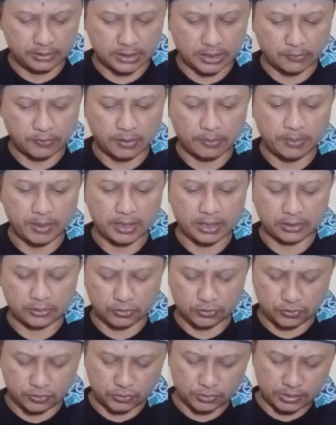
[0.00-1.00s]
Jawa
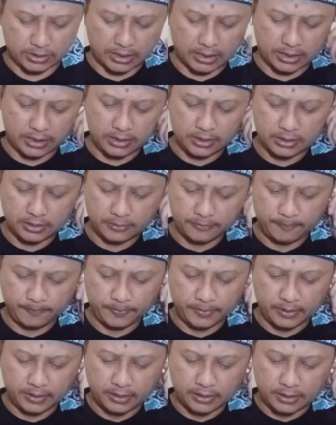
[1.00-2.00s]
Barat khususnya
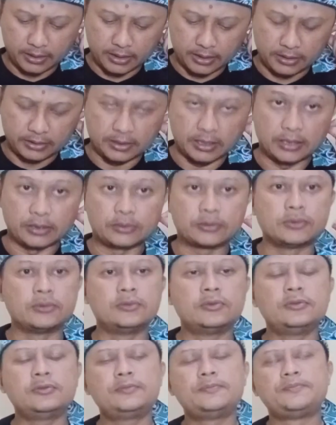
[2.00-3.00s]

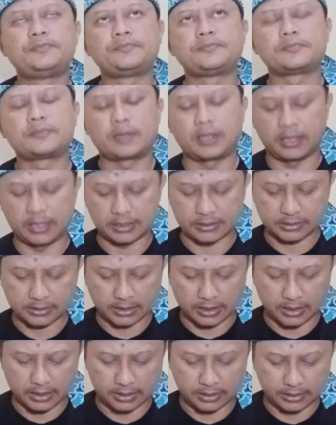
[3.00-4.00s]
yaitu
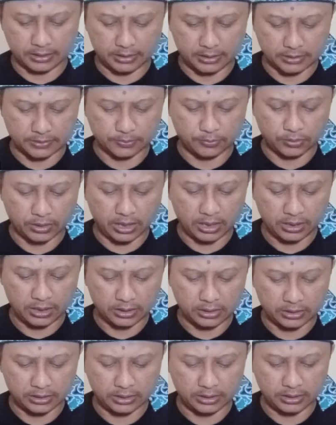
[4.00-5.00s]
Laskar
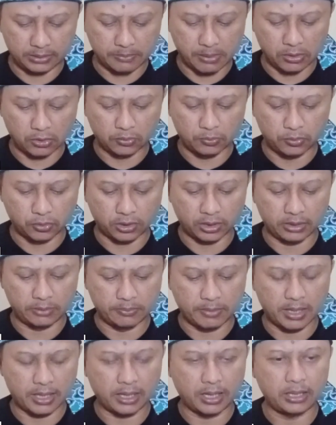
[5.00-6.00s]
Hizbullah di Balubur
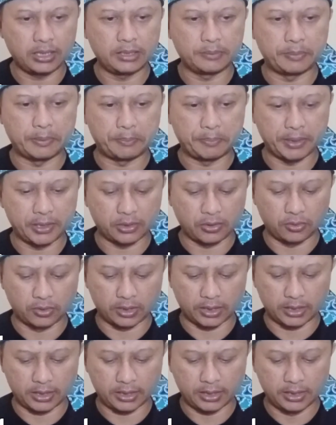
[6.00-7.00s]
Limbangan dipimpin
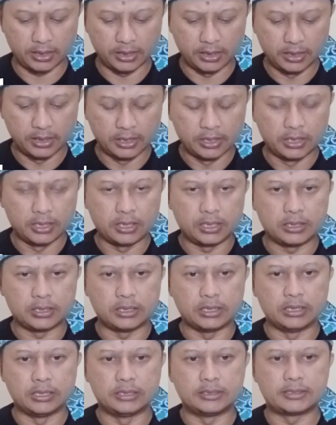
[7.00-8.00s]
oleh
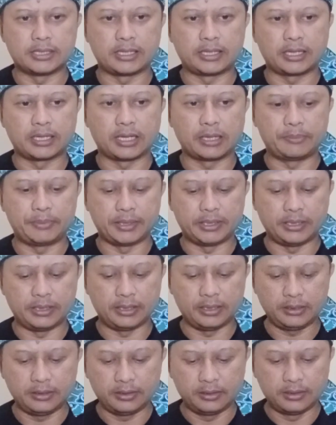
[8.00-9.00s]
eh, Zainal
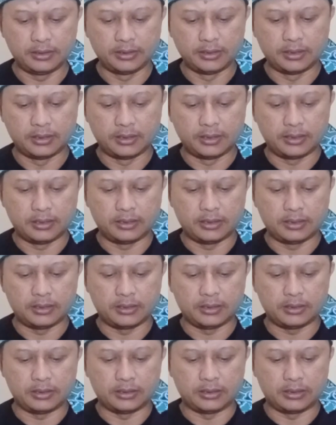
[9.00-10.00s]
Abidin.
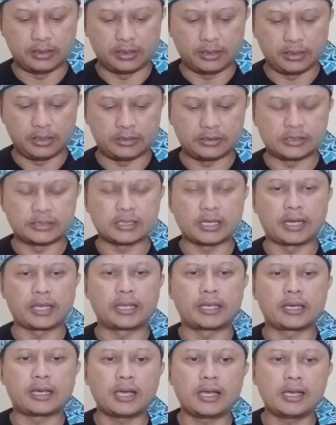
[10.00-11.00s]
Di
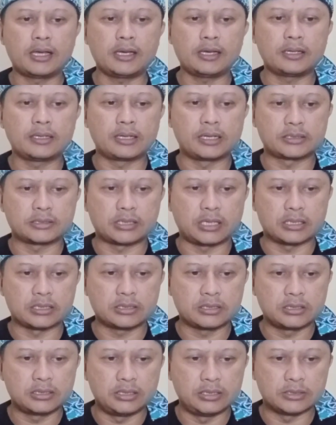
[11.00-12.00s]
Cicalengka, Laskar
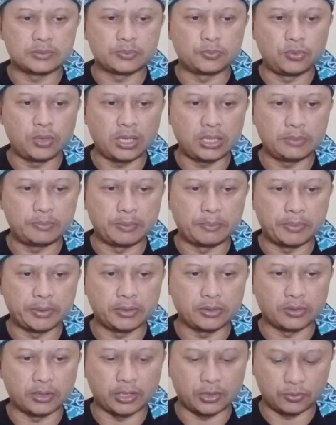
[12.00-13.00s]
Hizbullah
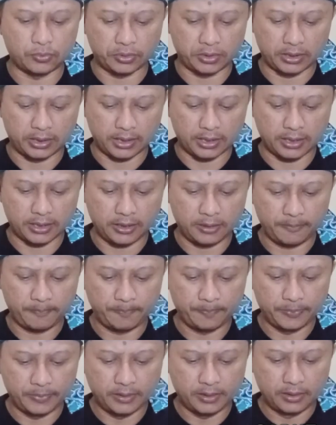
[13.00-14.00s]
dipimpin oleh Kurnia